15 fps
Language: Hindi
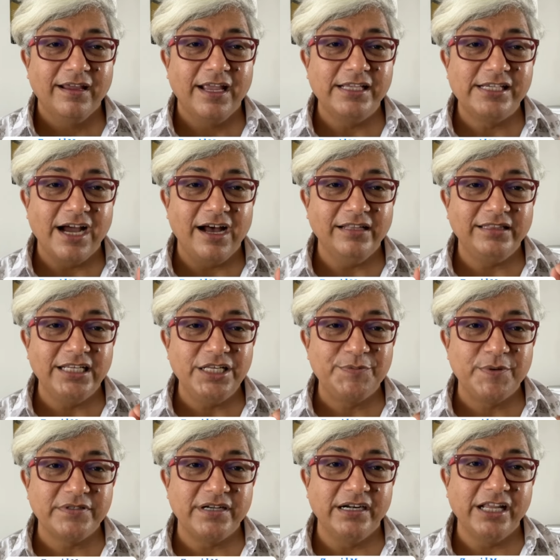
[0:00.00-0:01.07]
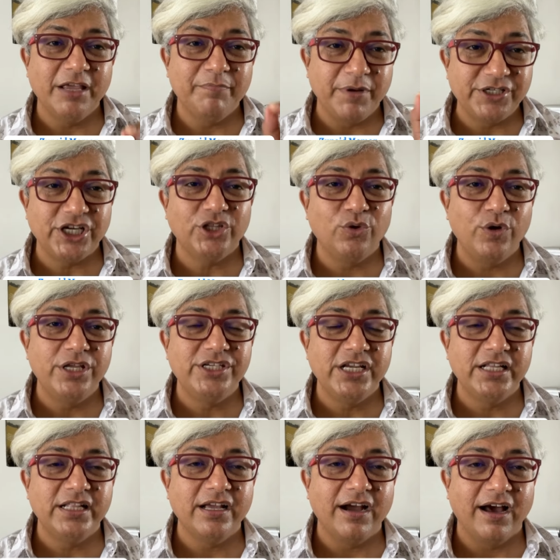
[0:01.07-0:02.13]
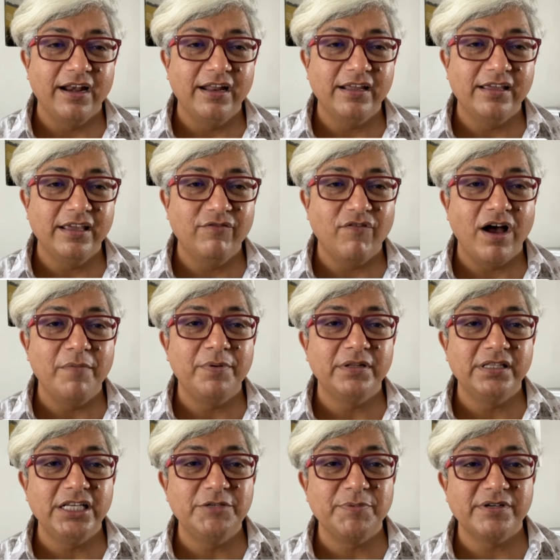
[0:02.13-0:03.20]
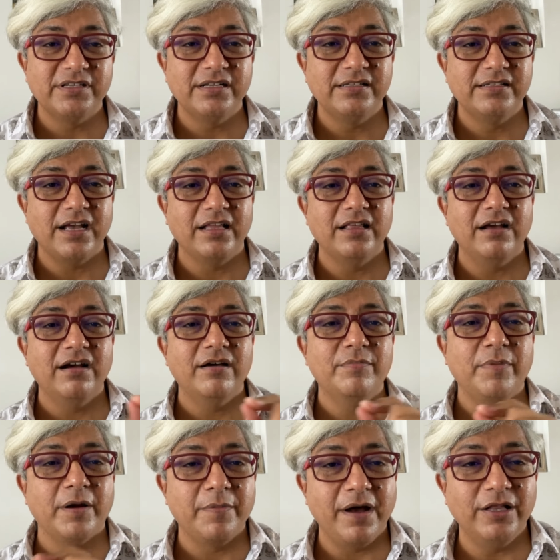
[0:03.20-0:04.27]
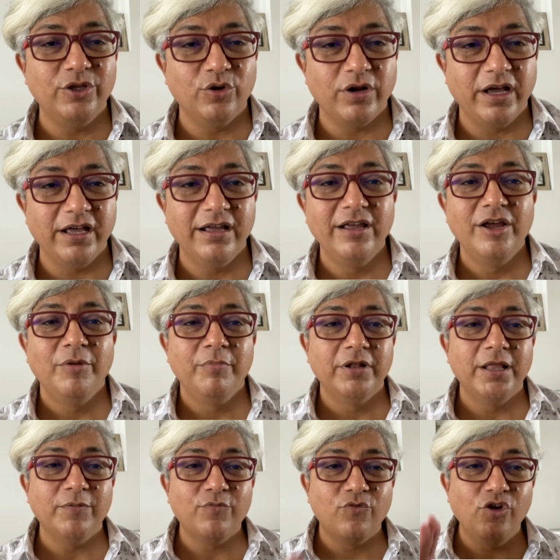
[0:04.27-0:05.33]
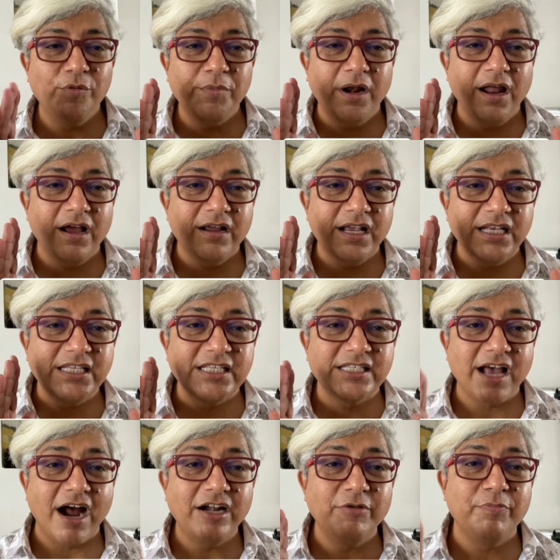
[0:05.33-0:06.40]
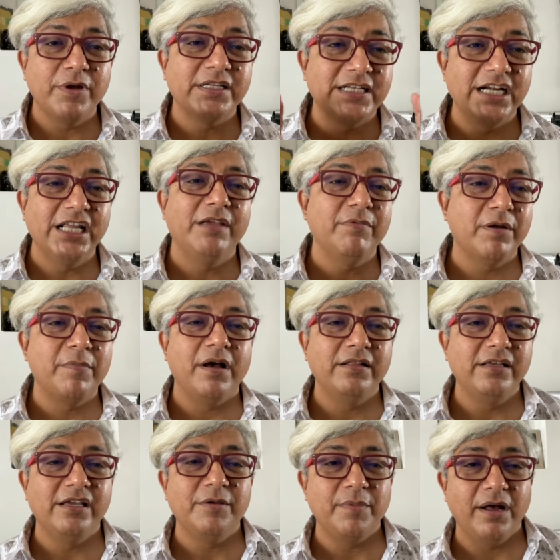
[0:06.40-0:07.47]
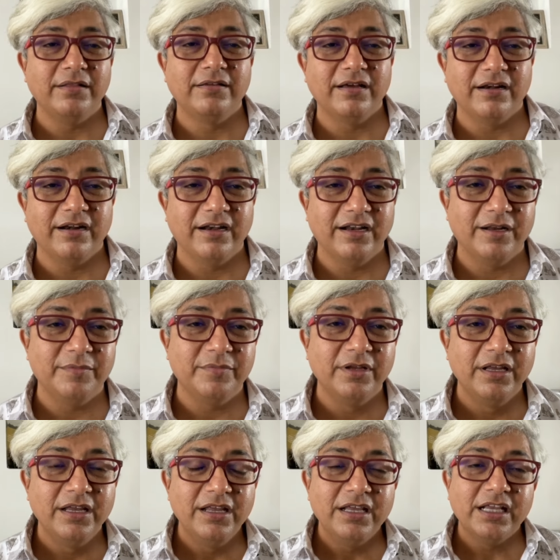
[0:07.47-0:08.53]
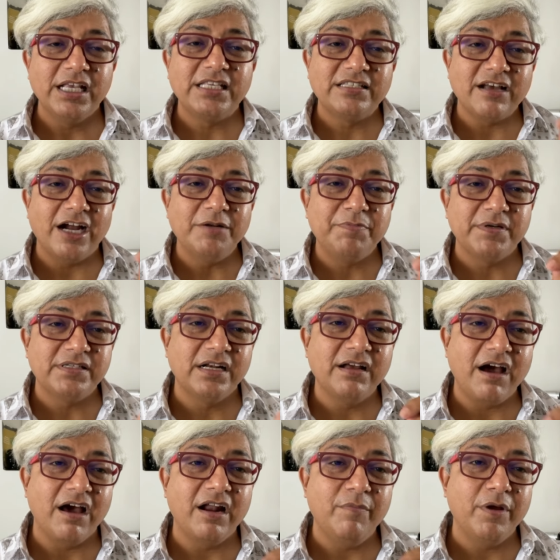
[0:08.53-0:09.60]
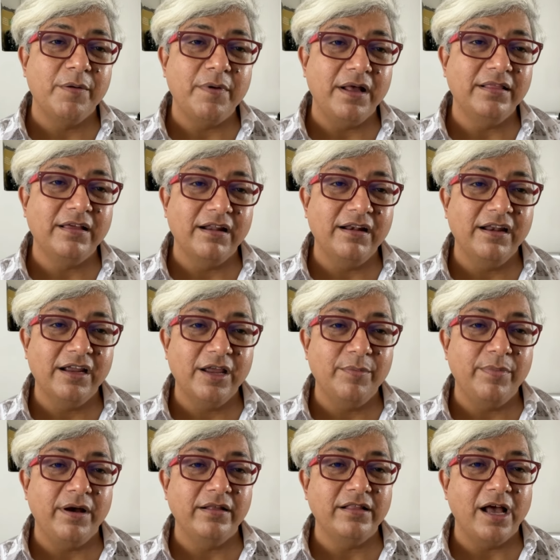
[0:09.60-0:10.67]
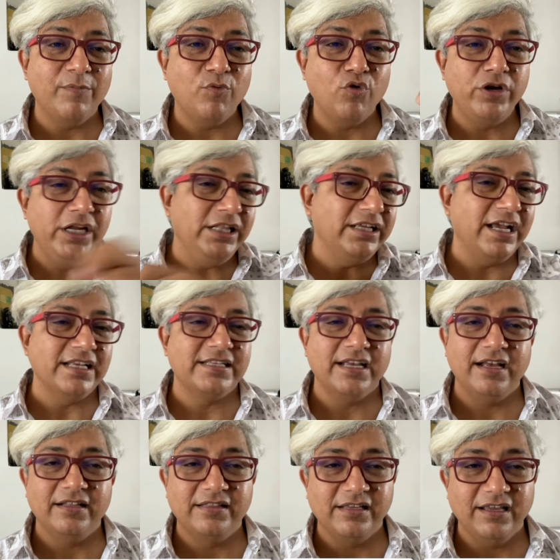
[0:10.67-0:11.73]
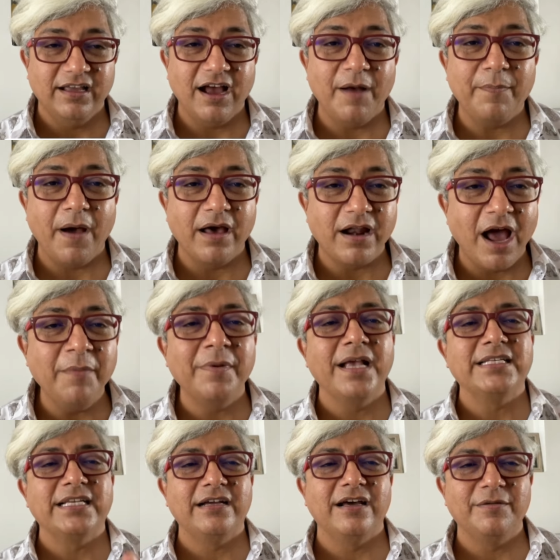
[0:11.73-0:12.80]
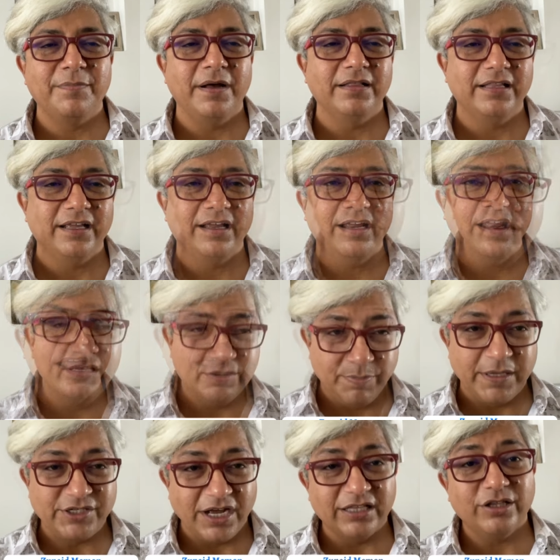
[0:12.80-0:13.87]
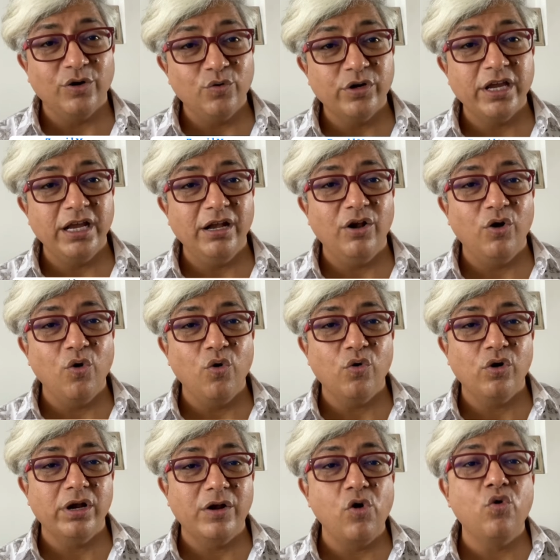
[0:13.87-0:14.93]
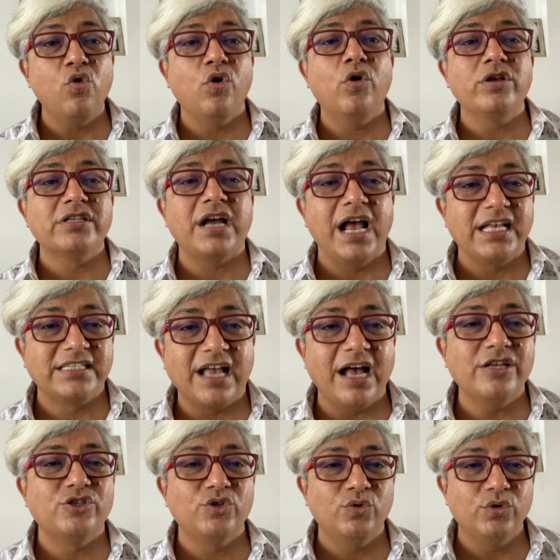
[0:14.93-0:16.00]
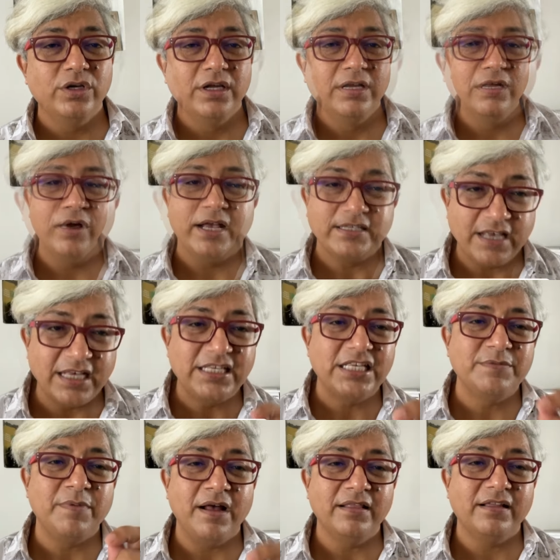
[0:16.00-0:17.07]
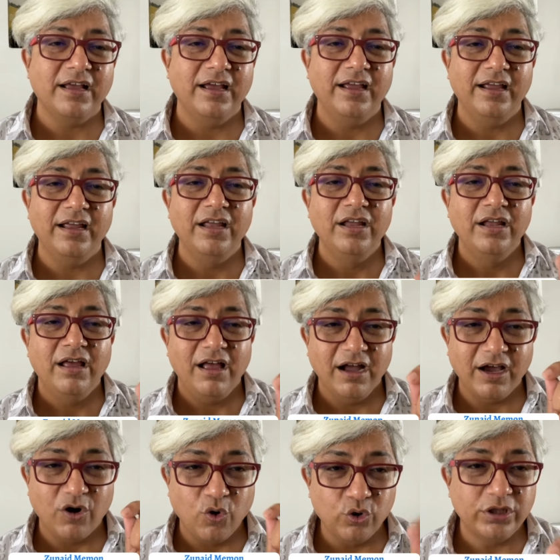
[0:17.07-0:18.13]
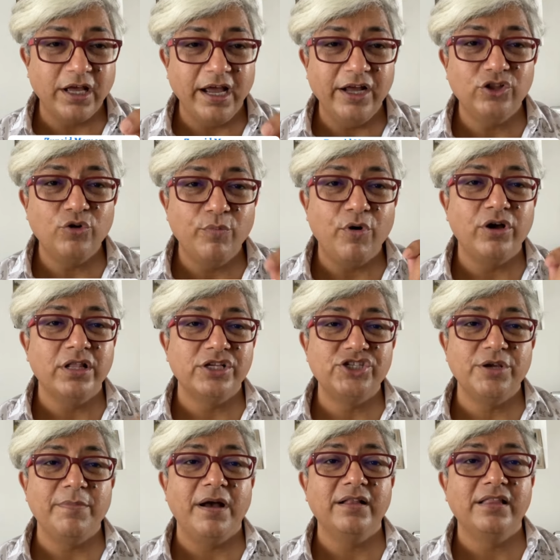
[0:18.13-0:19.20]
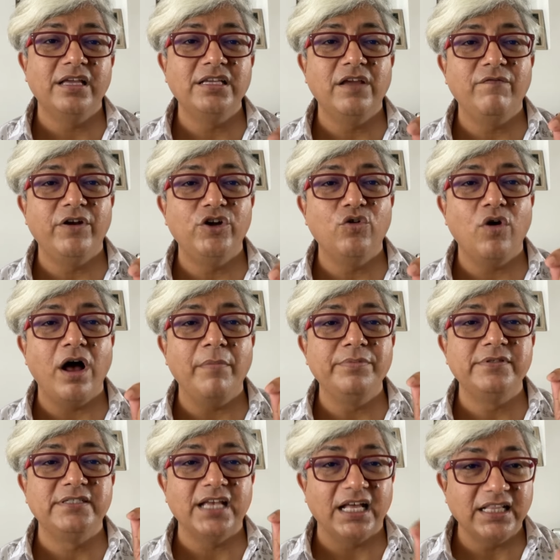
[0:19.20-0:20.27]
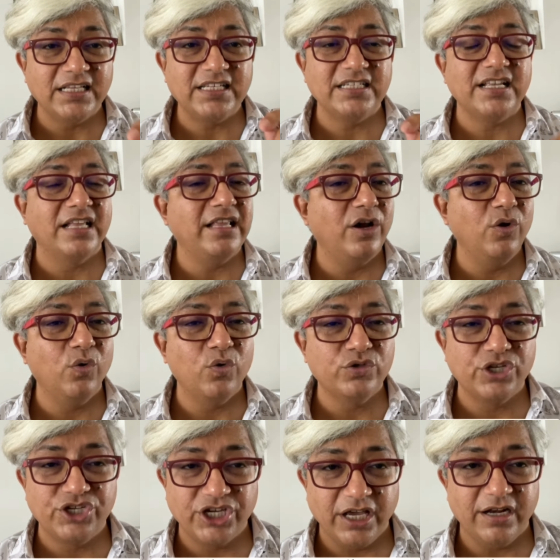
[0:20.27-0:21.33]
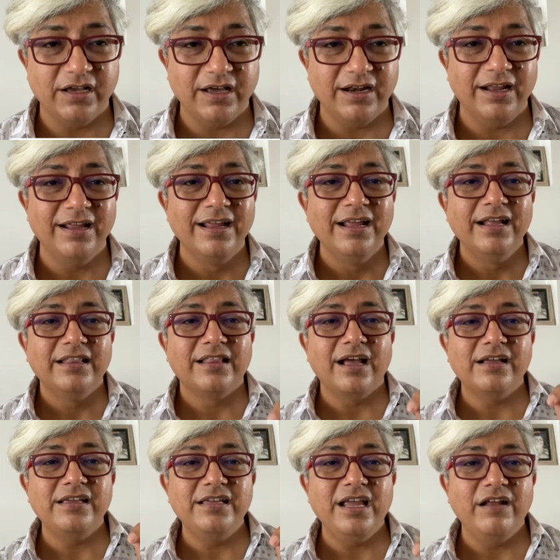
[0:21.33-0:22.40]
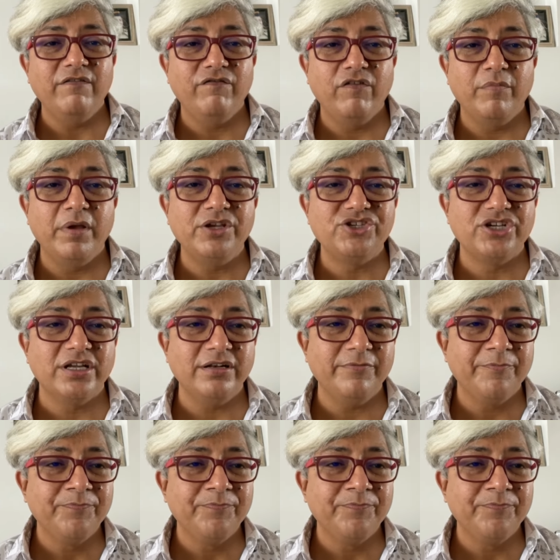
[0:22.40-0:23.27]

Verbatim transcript: कि जहाँ 30 परसेंट की बचत होनी चाहिए थी खाने की वहाँ पर 30 परसेंट ज़्यादा अगर बर्बाद हो रहा है मतलब कुल मिला के साठ परसेंट की बर्बादी की बात कर रहे हैं हम कि 60 परसेंट खाना बर्बाद करने के बाद आपको नींद कैसे आती है आप आराम कैसे कर पाते हैं इसमें चाहता हूँ कि लोग लोगों को इसका एहसास हो अगर आपको एहसास इस बात का है अगर होता है तो बहुत अच्छी बात है ये वीडियो आप ज़्यादा से ज़्यादा लोगों से शेयर करें ताकि ये इन्फॉर्मेशन